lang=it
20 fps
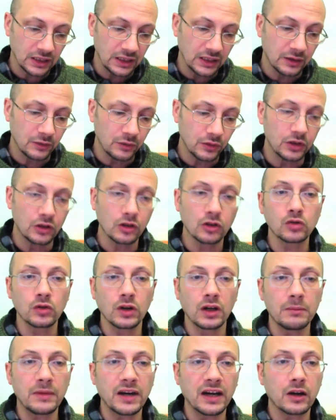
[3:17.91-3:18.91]
liquido
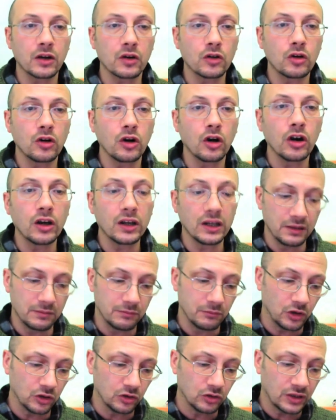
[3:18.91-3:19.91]
sulla macrocoil in
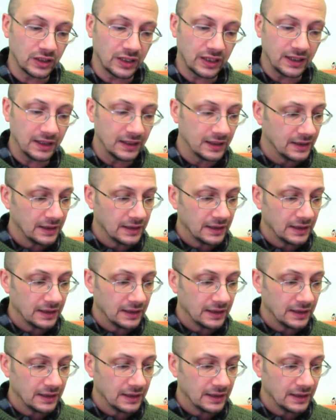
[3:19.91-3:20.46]
modo che